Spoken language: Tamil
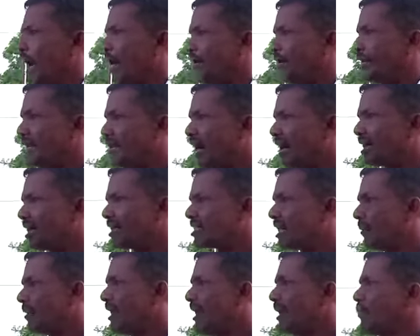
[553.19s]
ஐக்கிய நாடுகள்
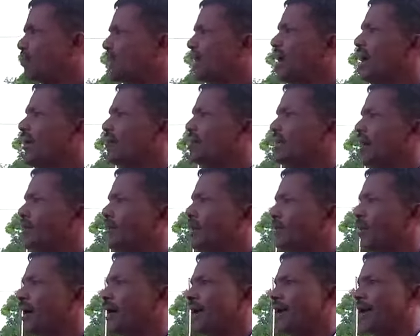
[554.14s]
சபையிலே முதலாவது
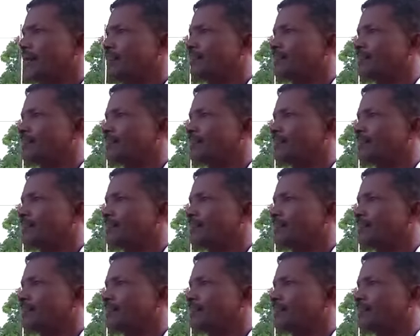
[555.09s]
அமர்வாக